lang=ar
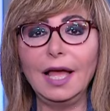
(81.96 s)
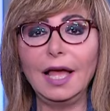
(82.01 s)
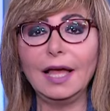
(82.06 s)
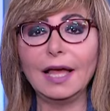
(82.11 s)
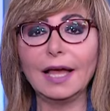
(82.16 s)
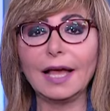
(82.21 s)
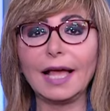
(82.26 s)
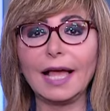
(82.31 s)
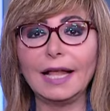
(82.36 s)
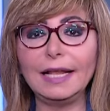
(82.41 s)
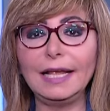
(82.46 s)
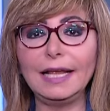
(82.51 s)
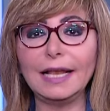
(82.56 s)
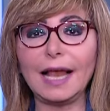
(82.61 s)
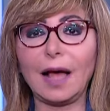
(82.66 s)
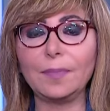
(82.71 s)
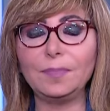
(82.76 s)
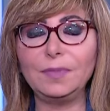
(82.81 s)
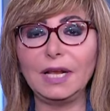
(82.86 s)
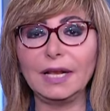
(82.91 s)
خليل
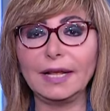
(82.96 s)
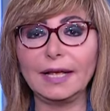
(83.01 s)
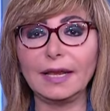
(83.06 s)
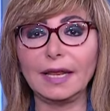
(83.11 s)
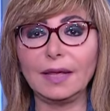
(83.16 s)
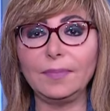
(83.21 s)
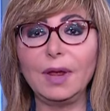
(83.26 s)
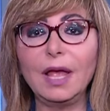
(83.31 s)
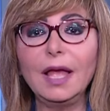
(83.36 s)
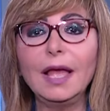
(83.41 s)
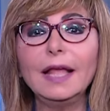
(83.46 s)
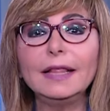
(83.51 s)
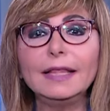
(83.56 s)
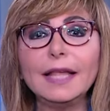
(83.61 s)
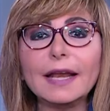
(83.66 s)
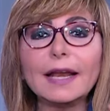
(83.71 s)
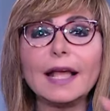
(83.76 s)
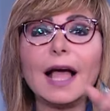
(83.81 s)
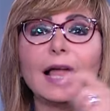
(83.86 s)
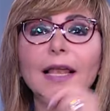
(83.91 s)
عبد الكريم
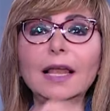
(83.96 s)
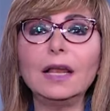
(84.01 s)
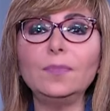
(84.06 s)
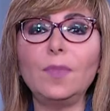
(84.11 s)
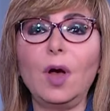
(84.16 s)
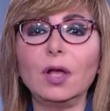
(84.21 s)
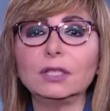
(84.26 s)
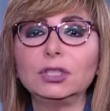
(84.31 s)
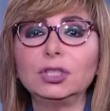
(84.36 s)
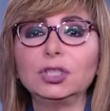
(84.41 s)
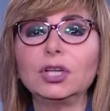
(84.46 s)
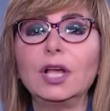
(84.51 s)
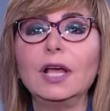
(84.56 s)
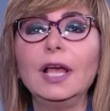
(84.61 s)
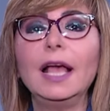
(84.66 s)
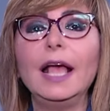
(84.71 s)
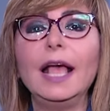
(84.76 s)
نرجع للماتش